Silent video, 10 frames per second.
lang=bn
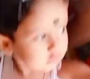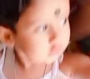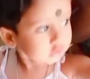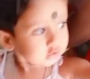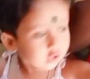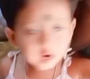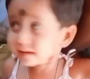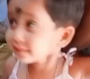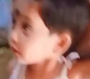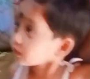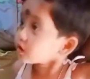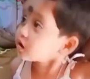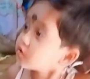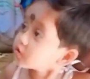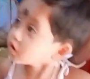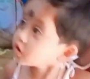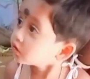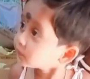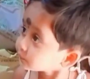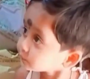বসেছিল চৌকির উপর বাবা বসেছিল
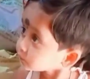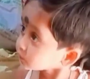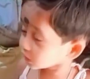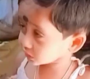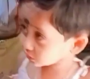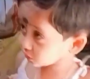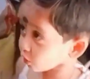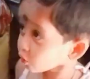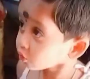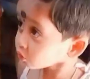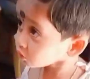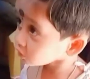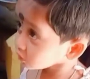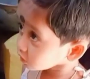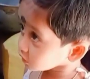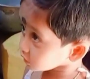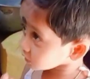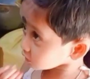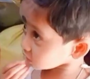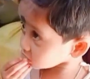আর বাবার সঙ্গে কথা বলছিল
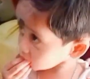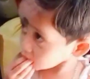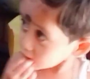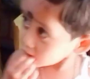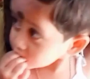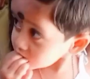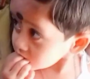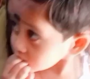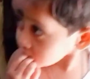কেমন আদো আদো করে